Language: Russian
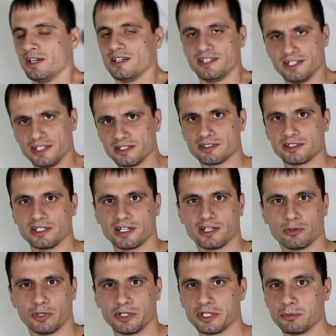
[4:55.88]
Если
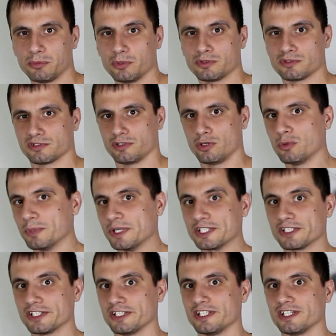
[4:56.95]
какой-нибудь
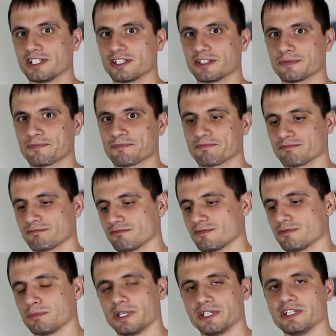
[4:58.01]
злоумышленник
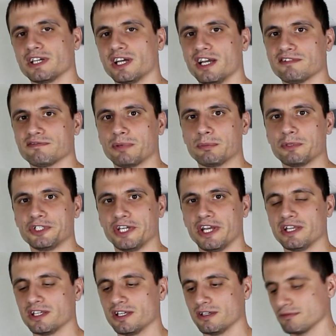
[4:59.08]
проникает в
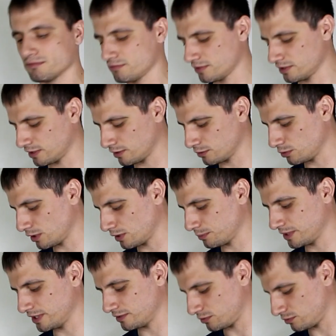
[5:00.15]
помещение, на котором
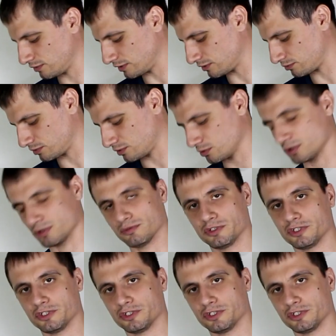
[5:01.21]
есть у вас вот такой вот